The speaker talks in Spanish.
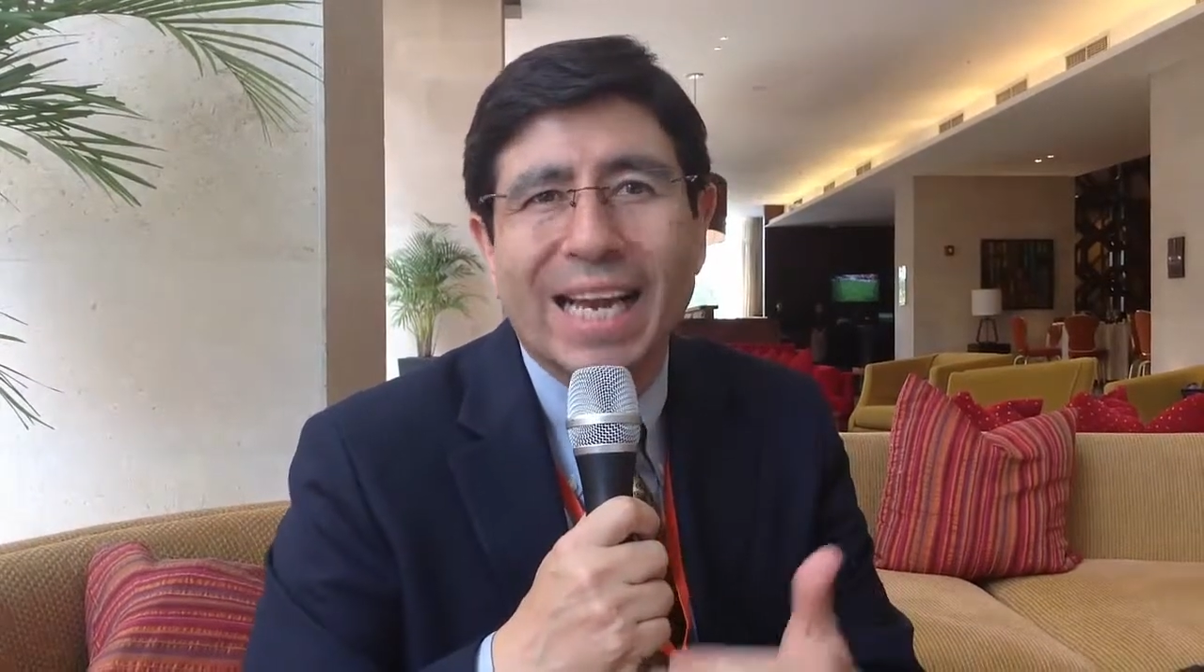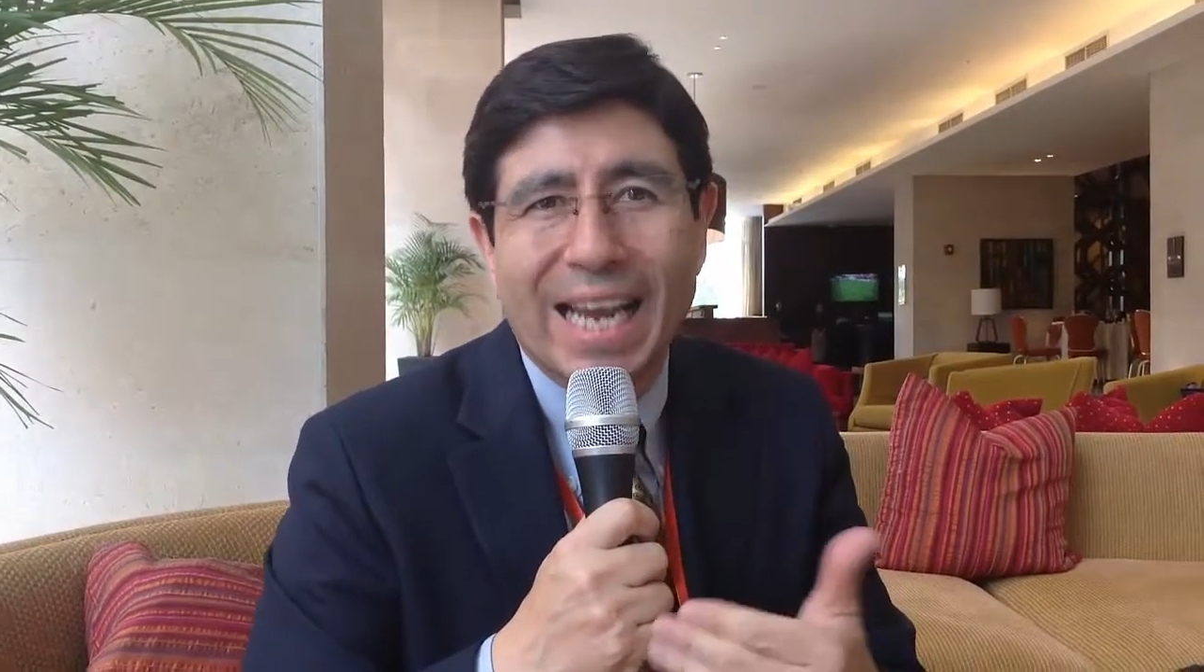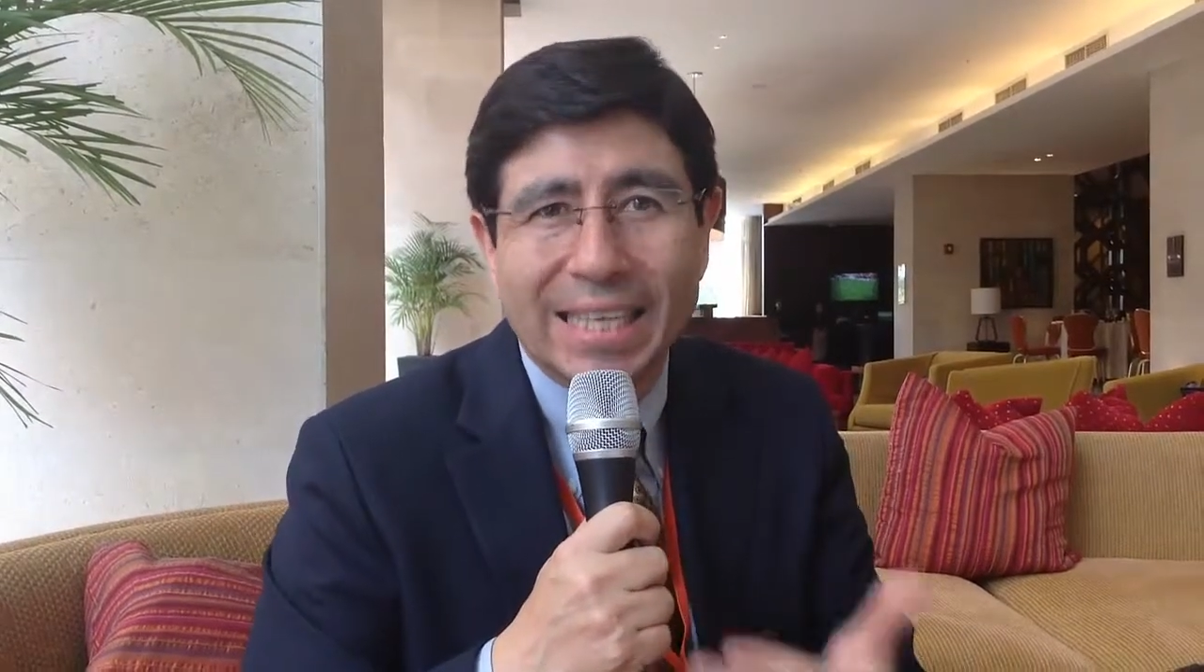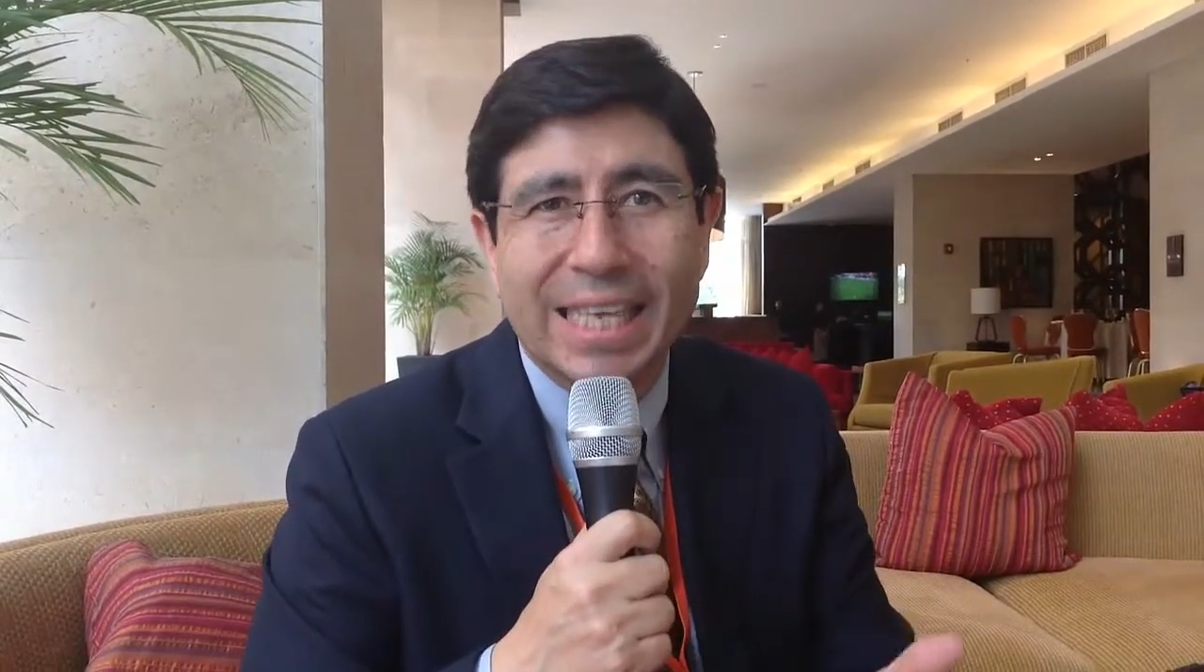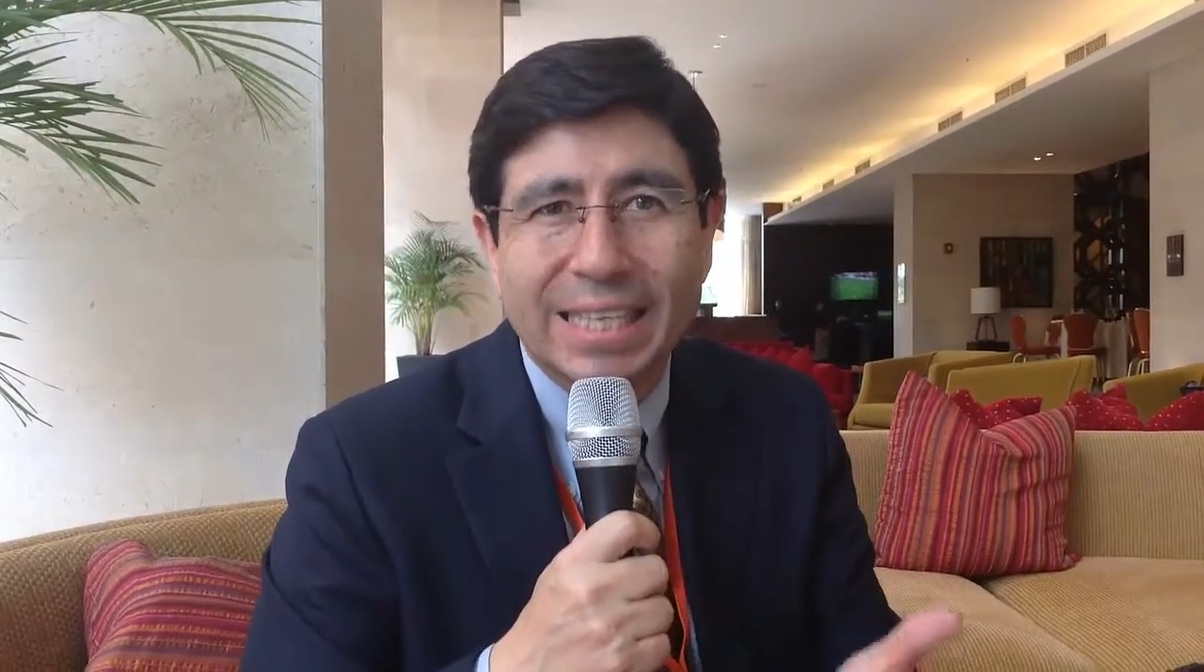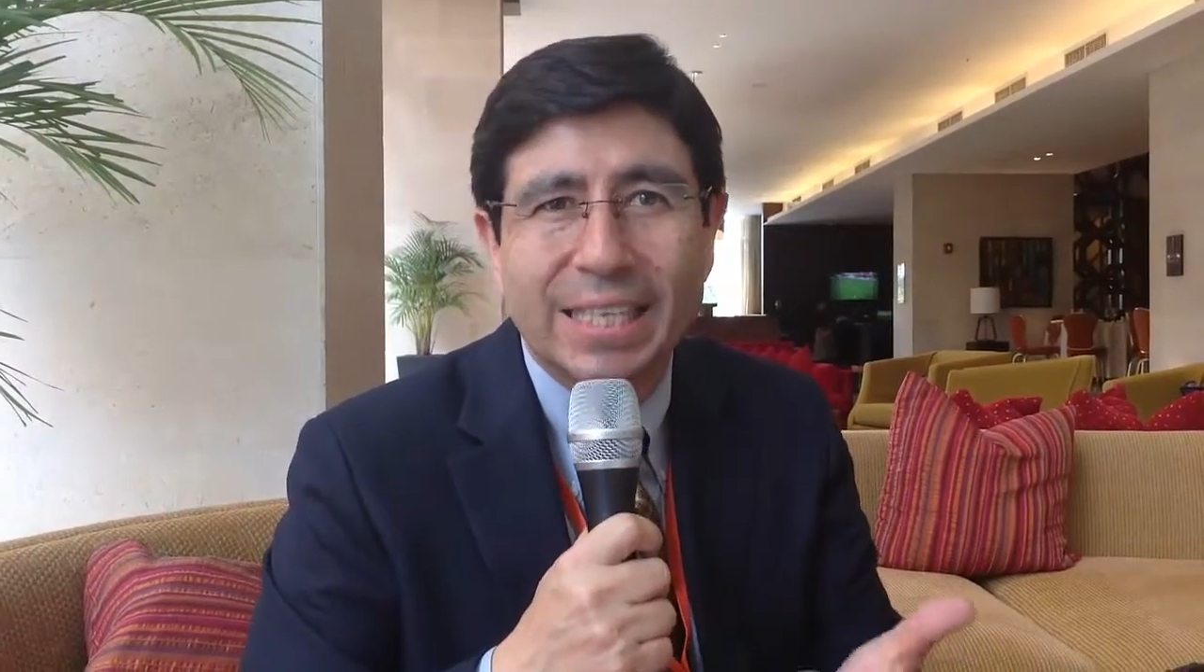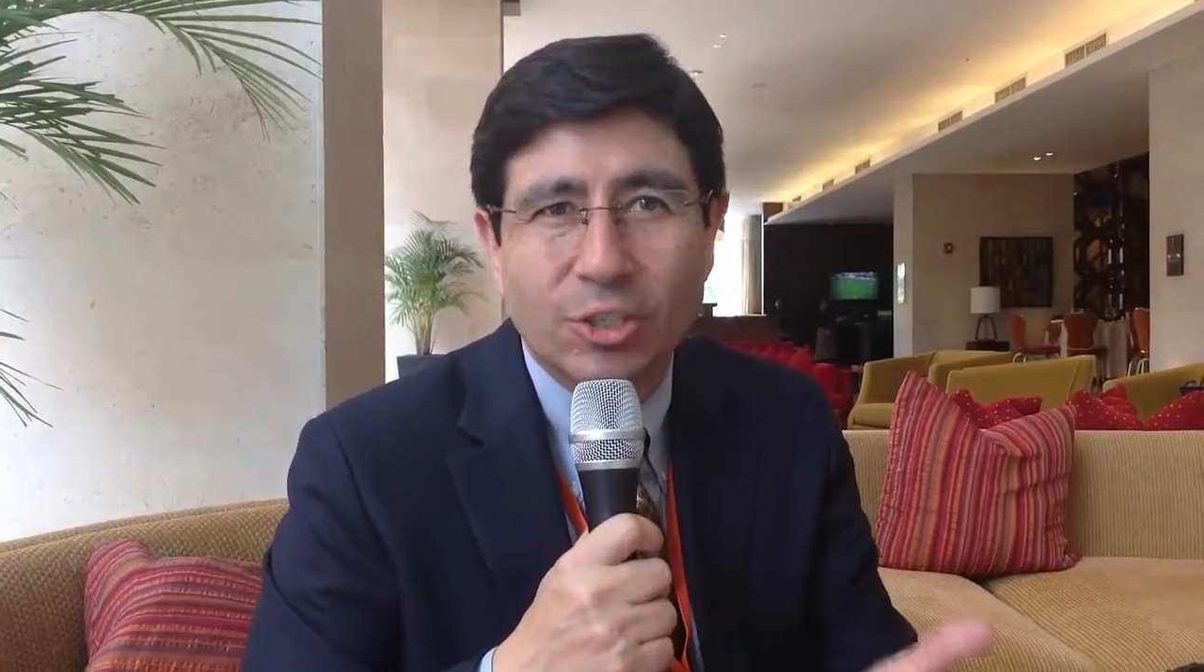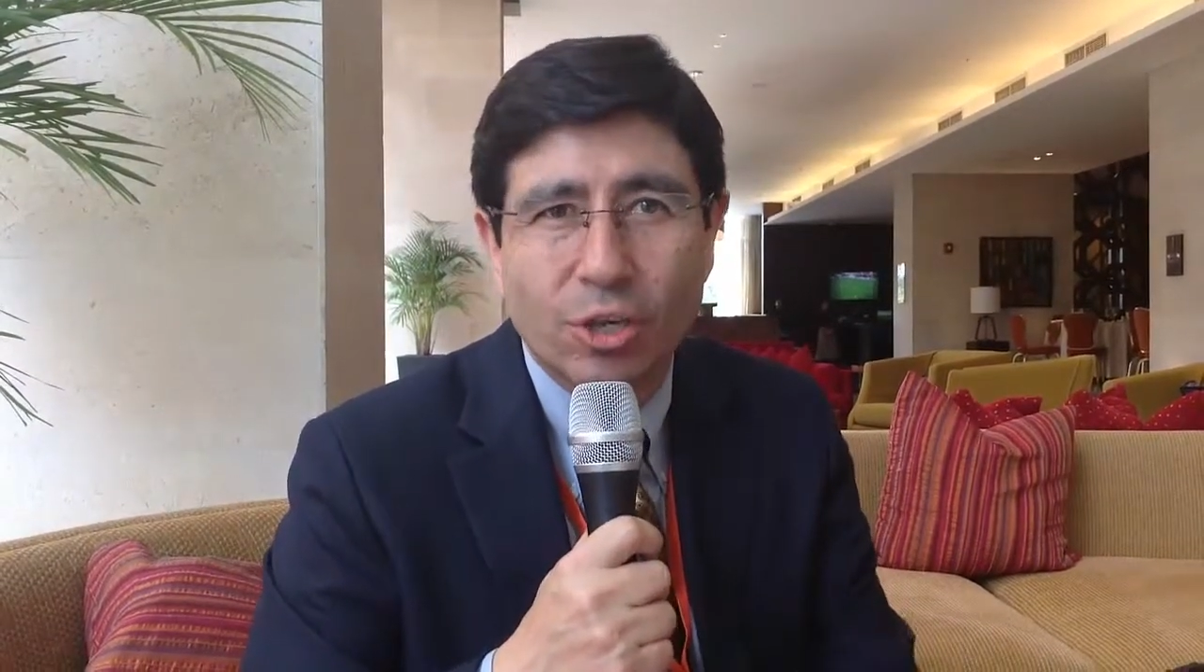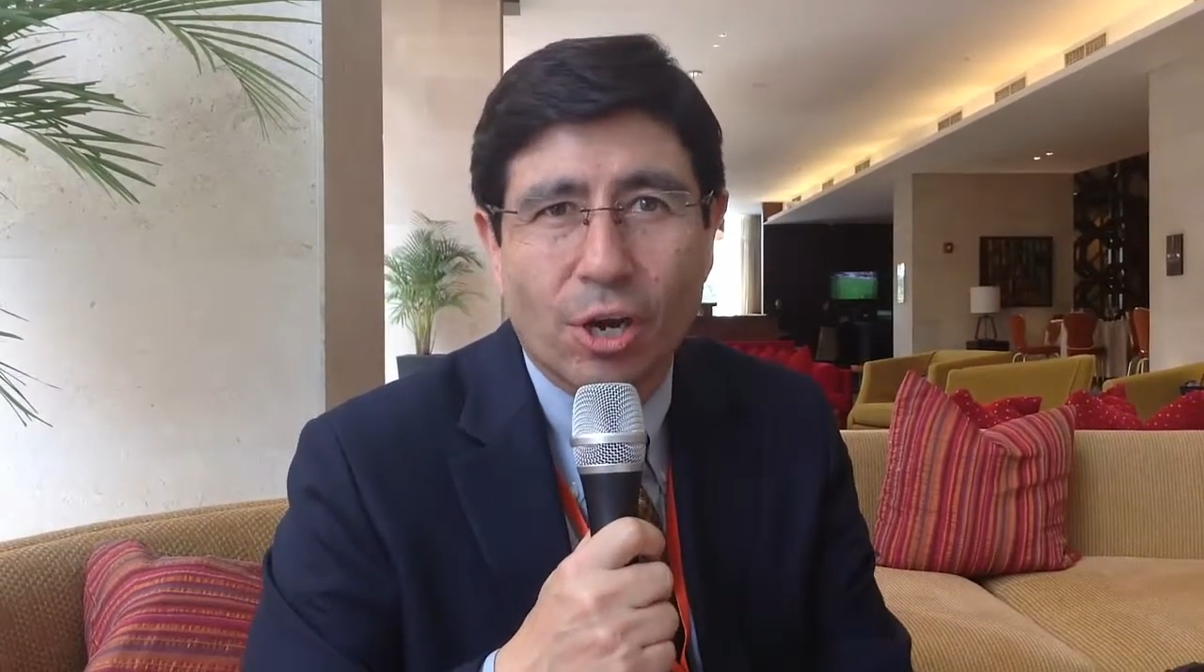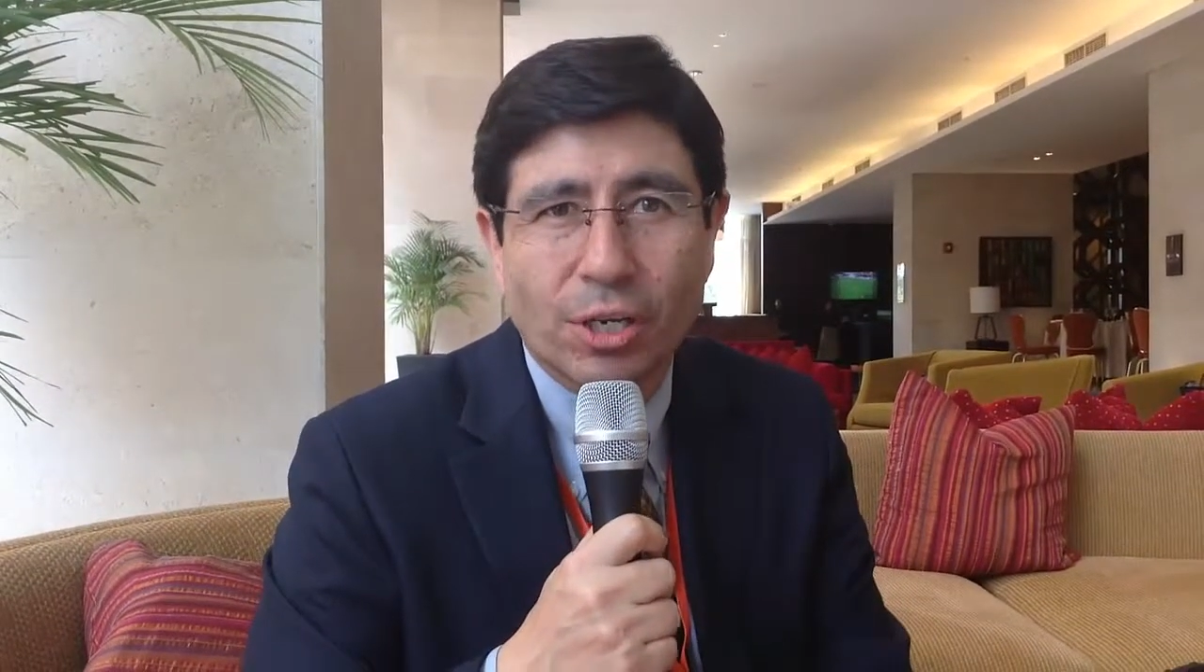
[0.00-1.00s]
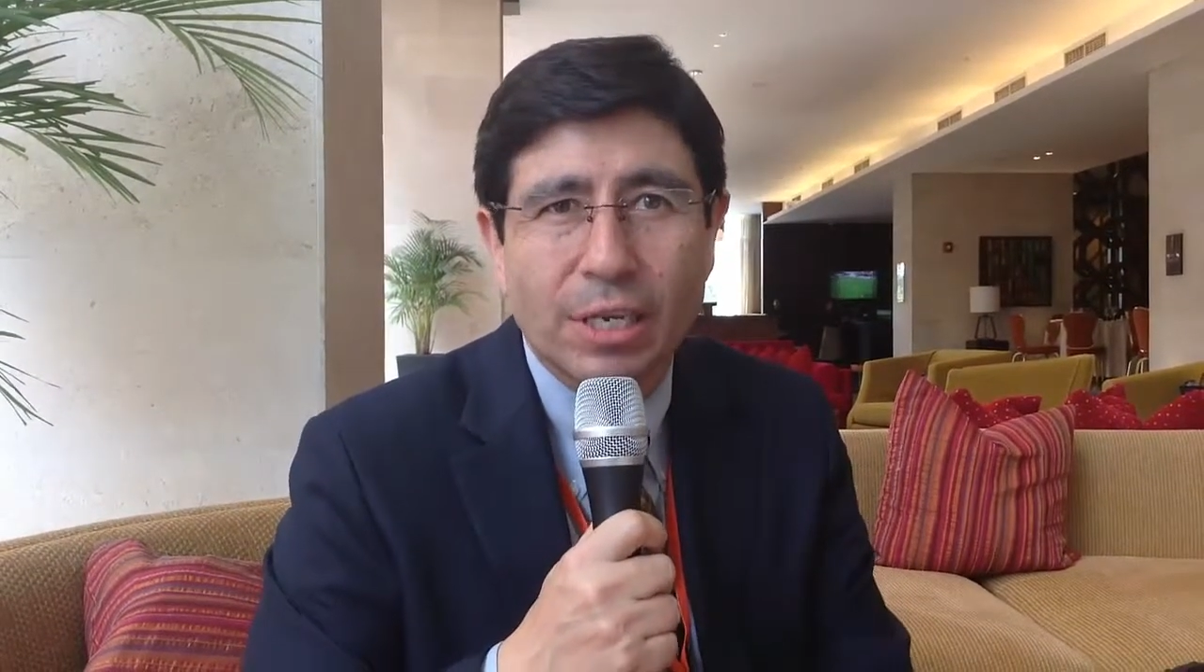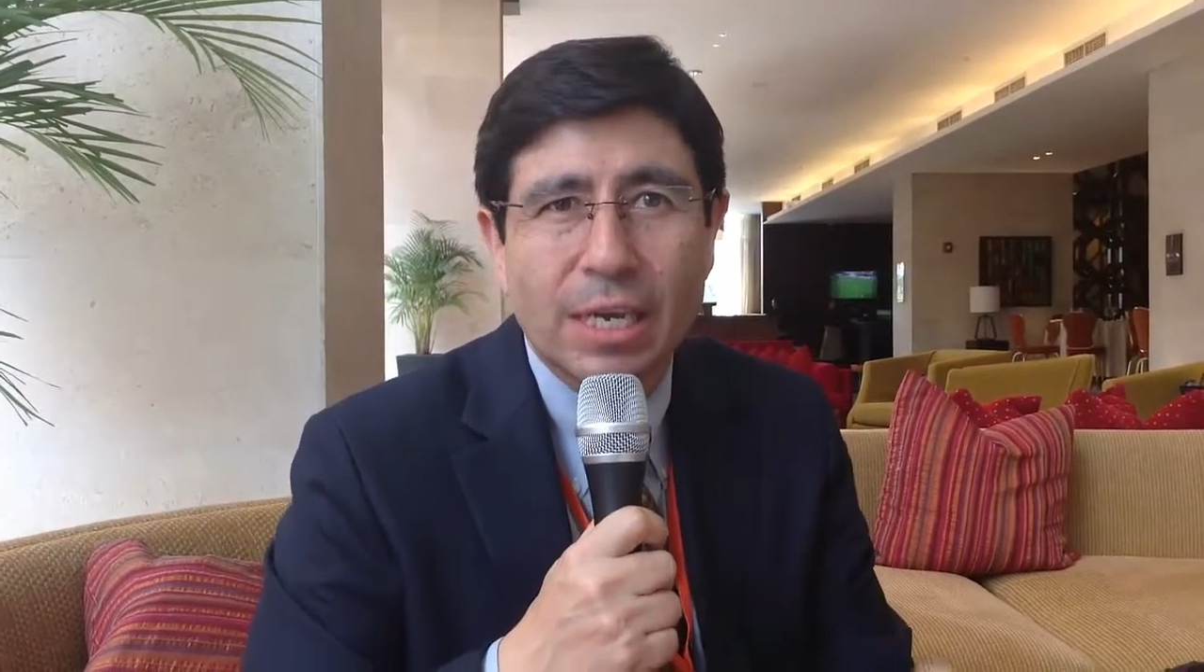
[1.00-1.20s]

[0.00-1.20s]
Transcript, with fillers: caracterización